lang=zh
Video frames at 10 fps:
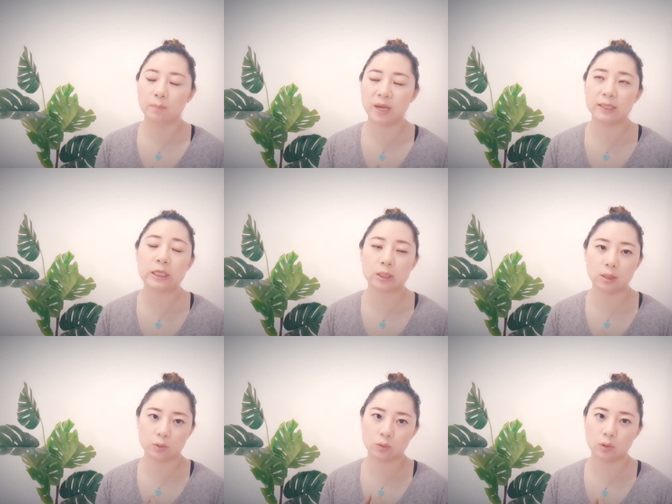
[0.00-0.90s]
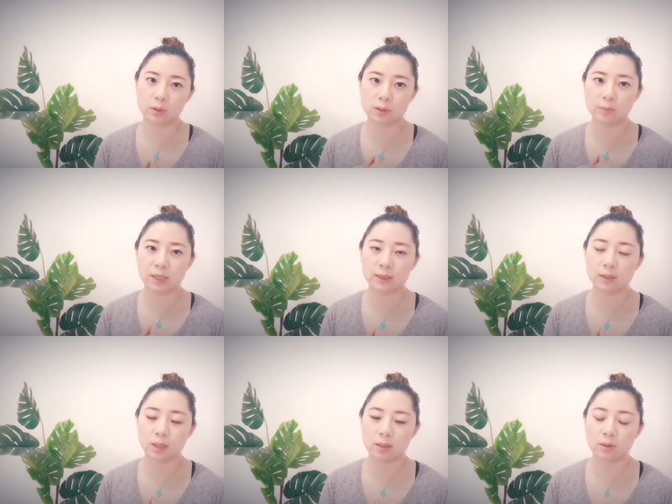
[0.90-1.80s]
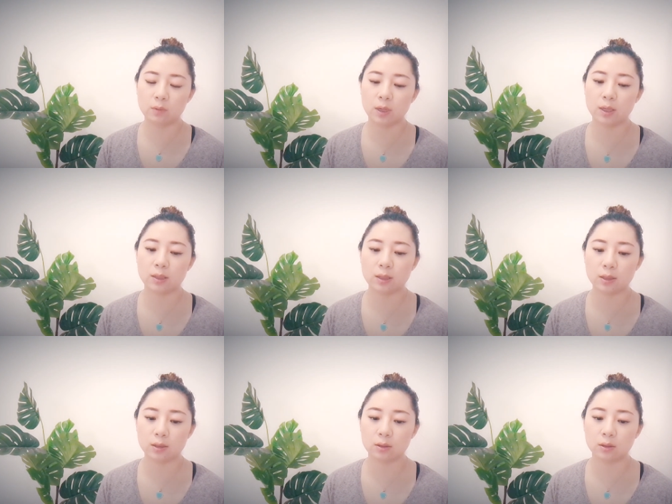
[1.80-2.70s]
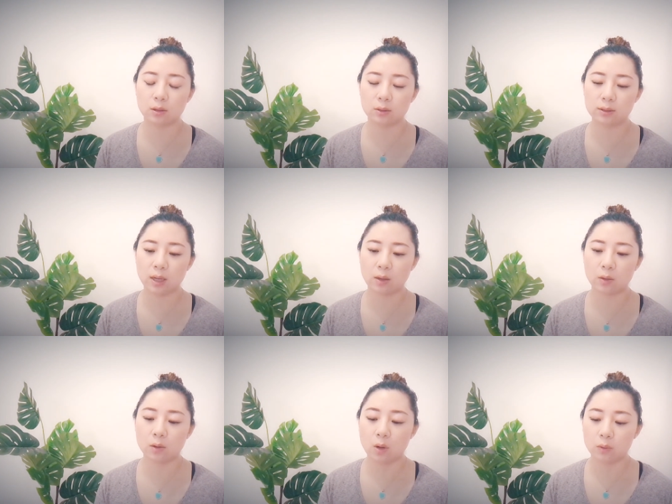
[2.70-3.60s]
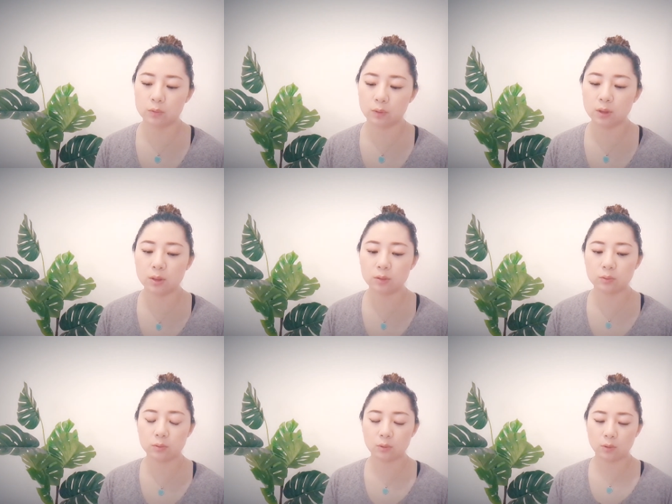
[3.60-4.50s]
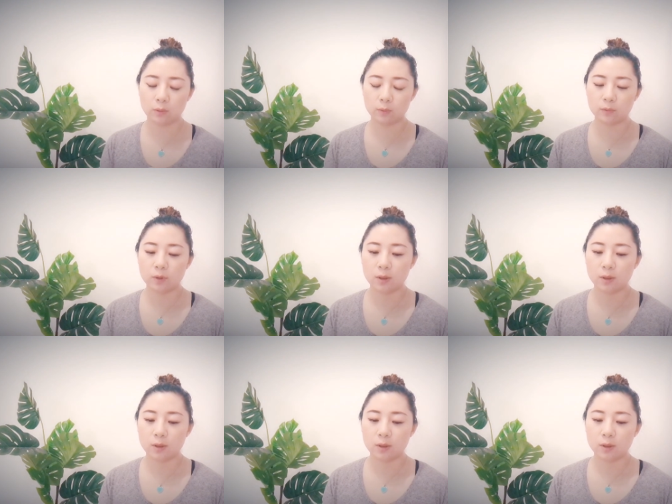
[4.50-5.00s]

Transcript: 媒体做自媒体人，因为你，呃，在我觉得，呃，